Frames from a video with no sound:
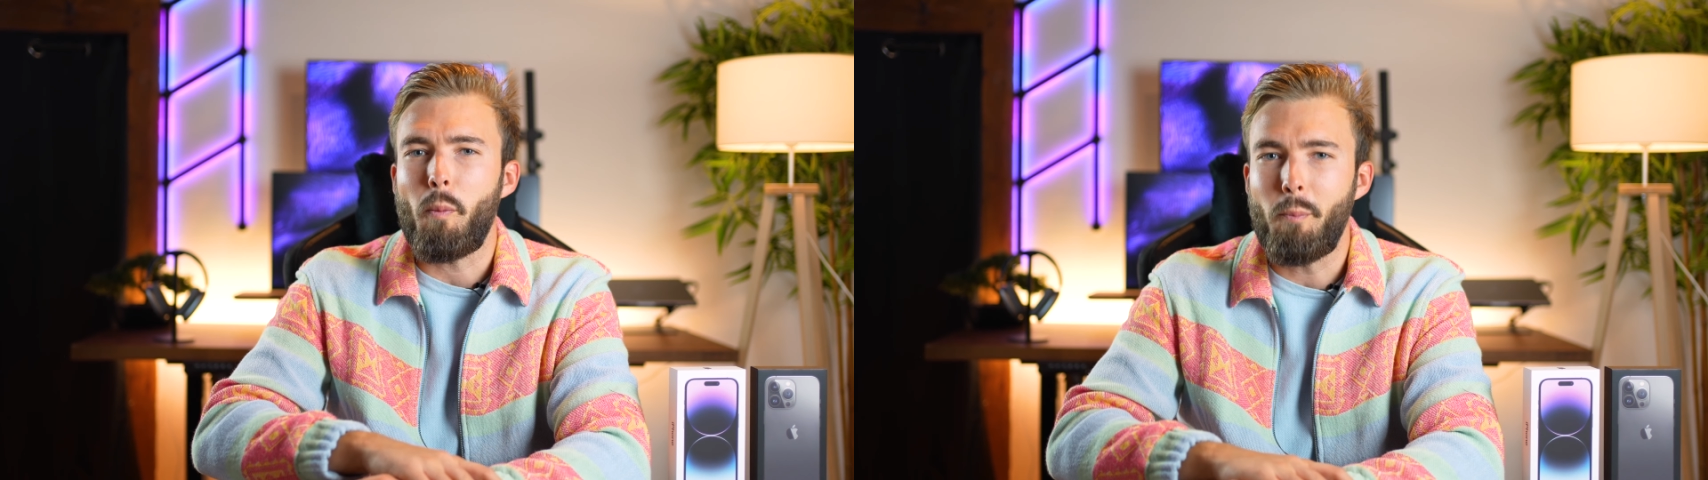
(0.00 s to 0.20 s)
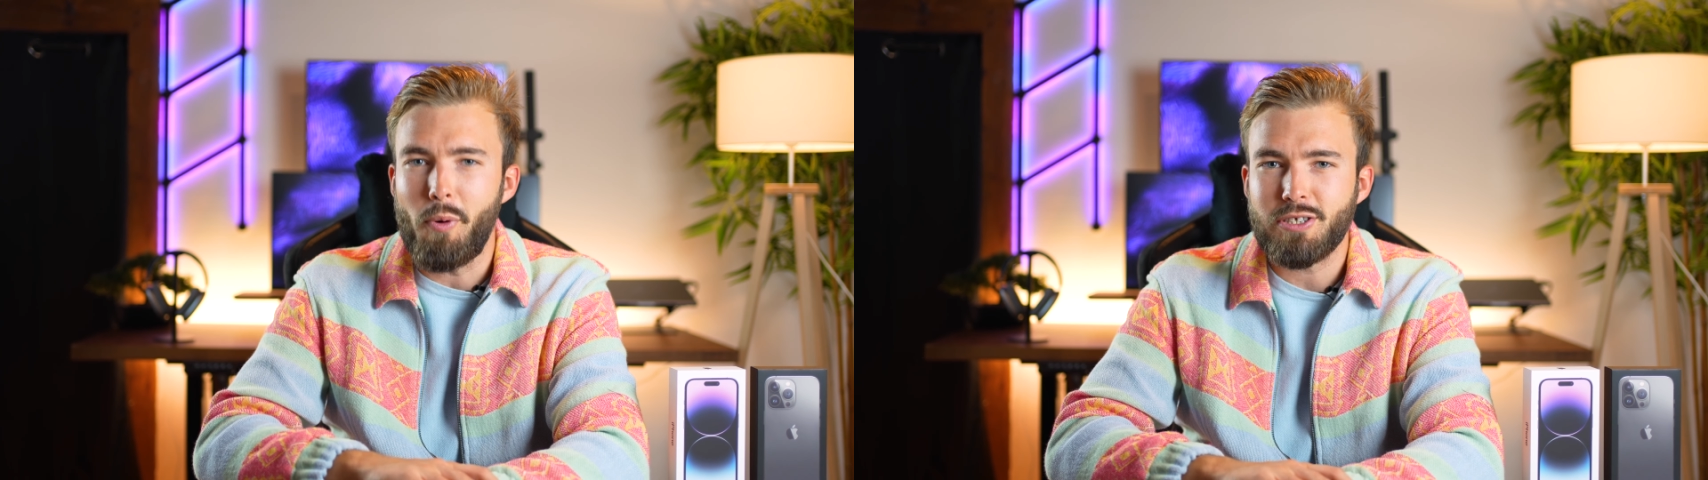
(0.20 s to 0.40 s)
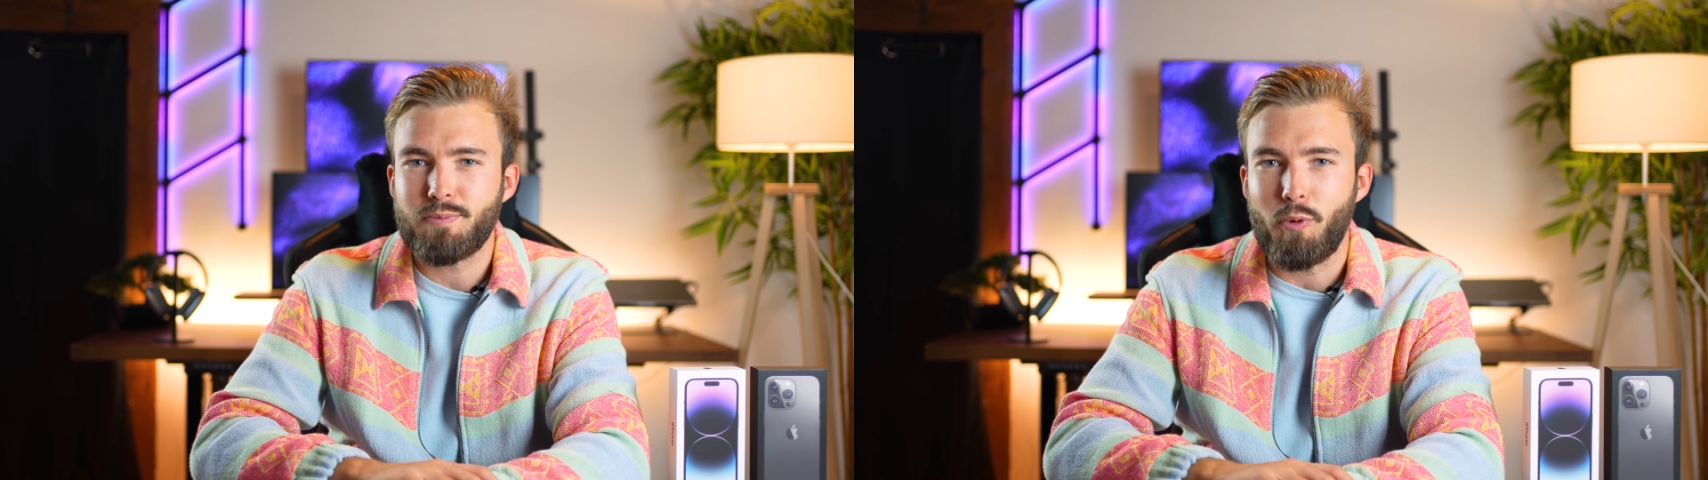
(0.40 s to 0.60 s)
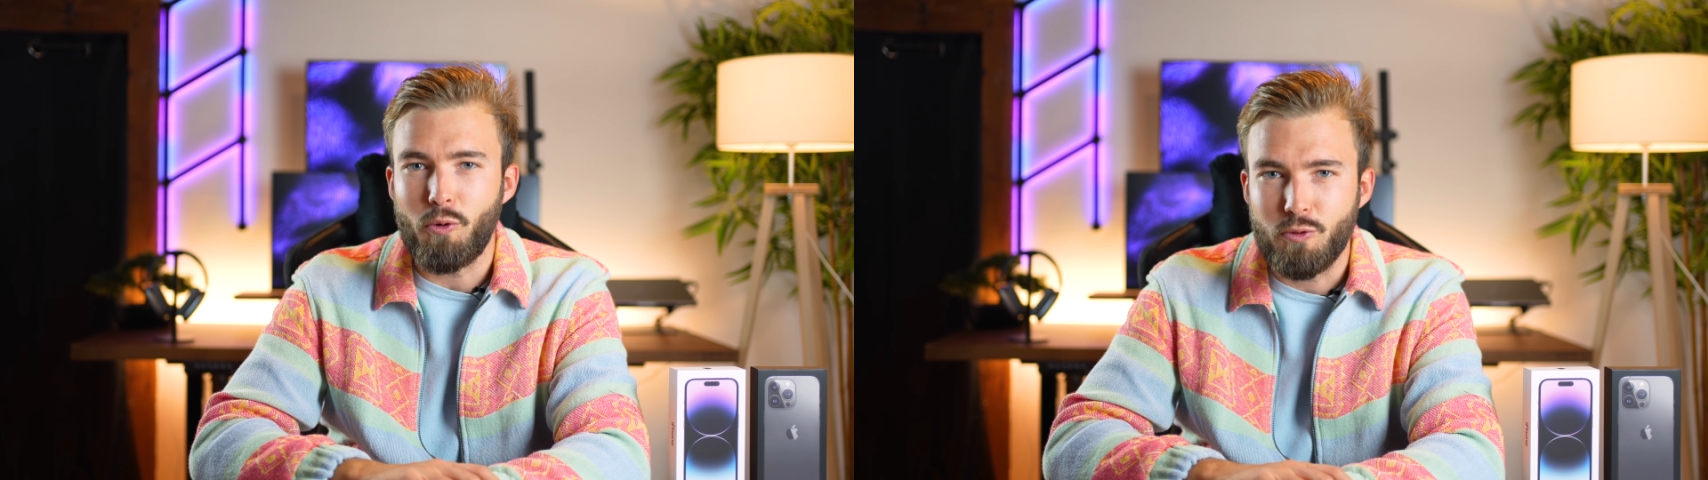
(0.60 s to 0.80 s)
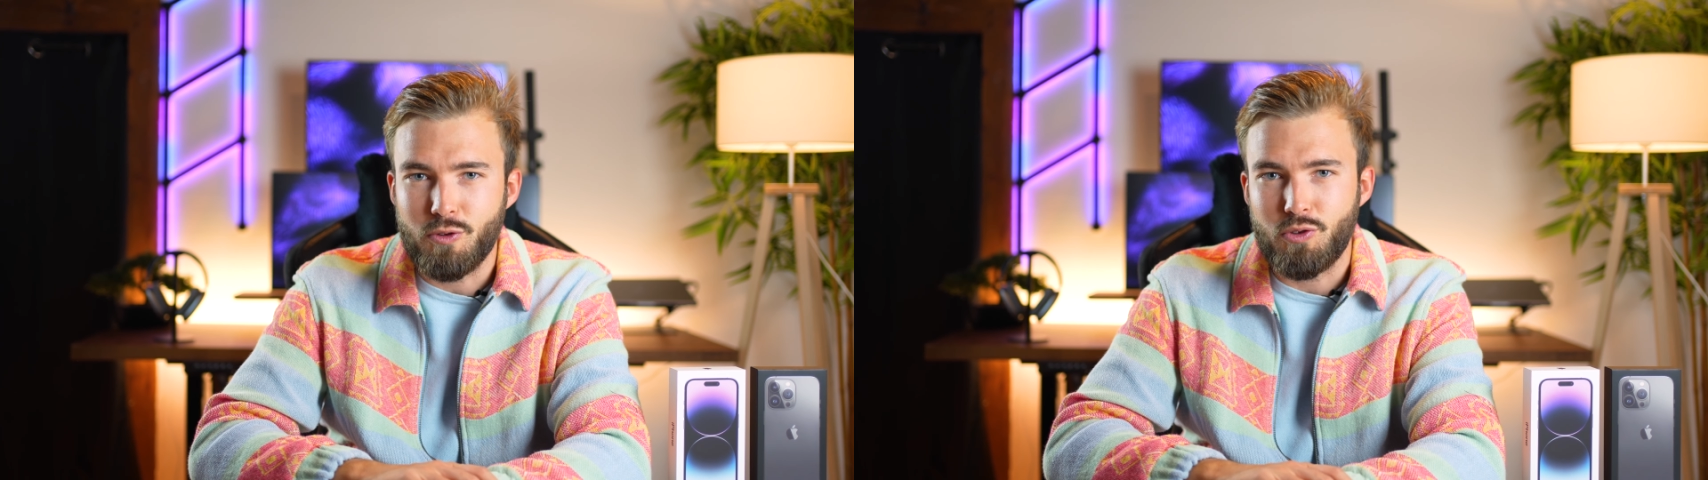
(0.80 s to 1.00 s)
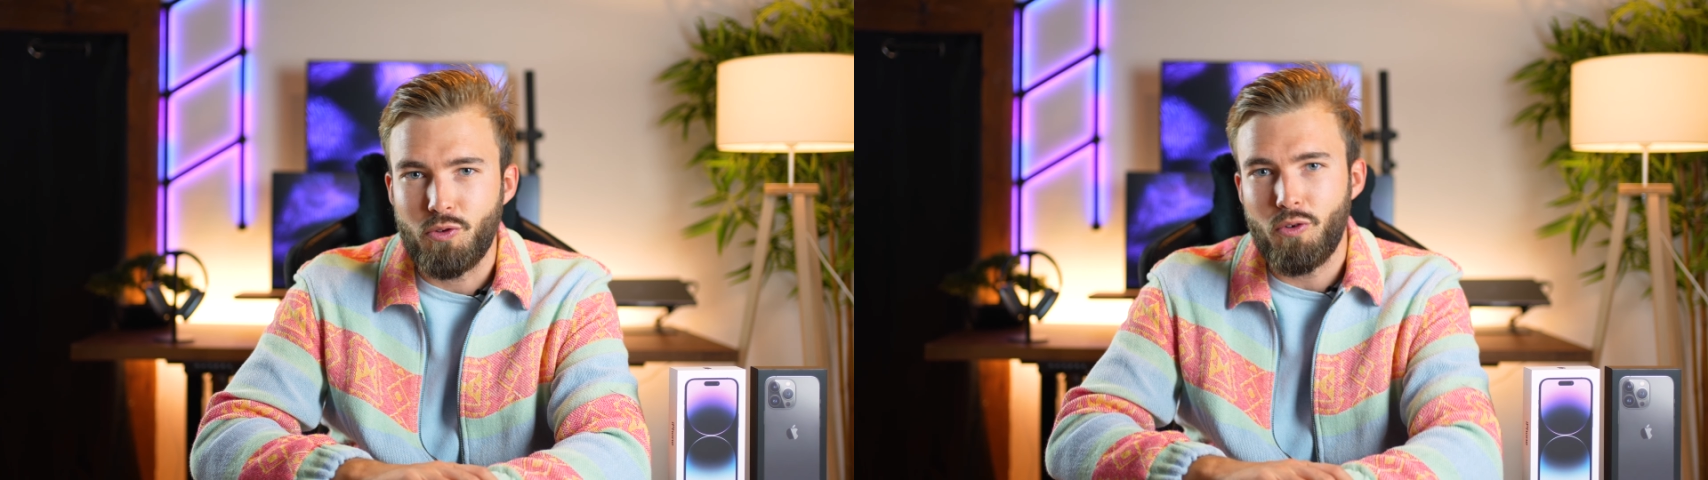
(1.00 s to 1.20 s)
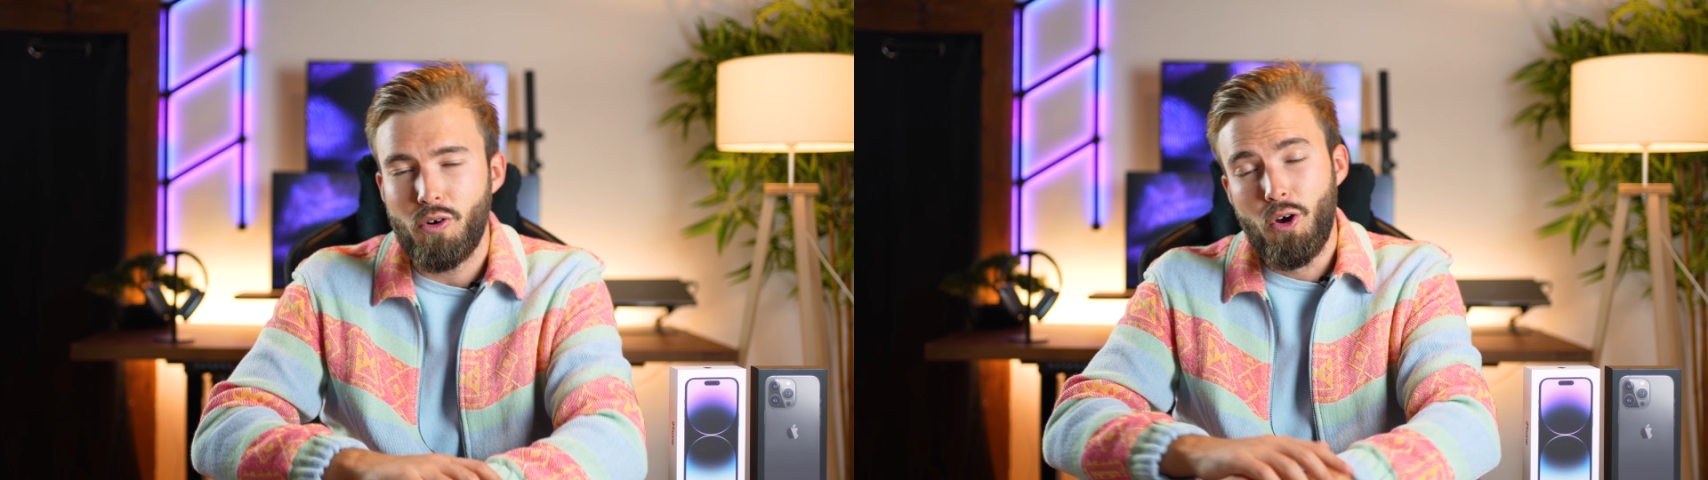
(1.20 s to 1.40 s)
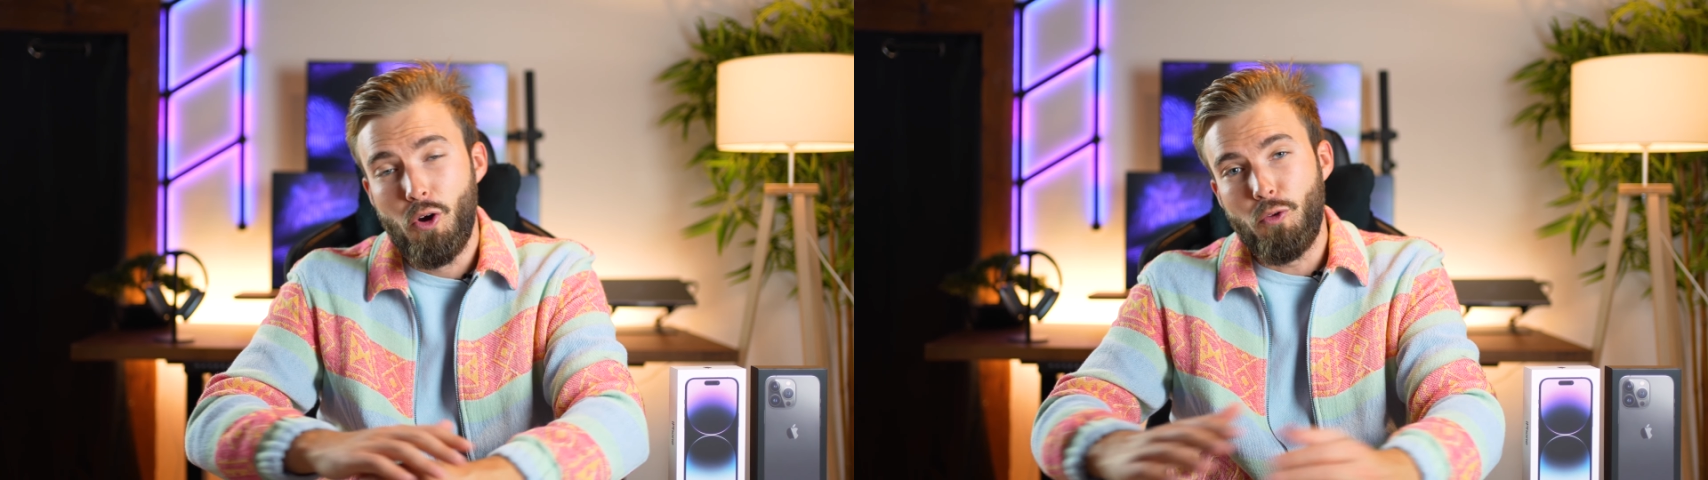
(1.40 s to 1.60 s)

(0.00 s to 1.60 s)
post-production,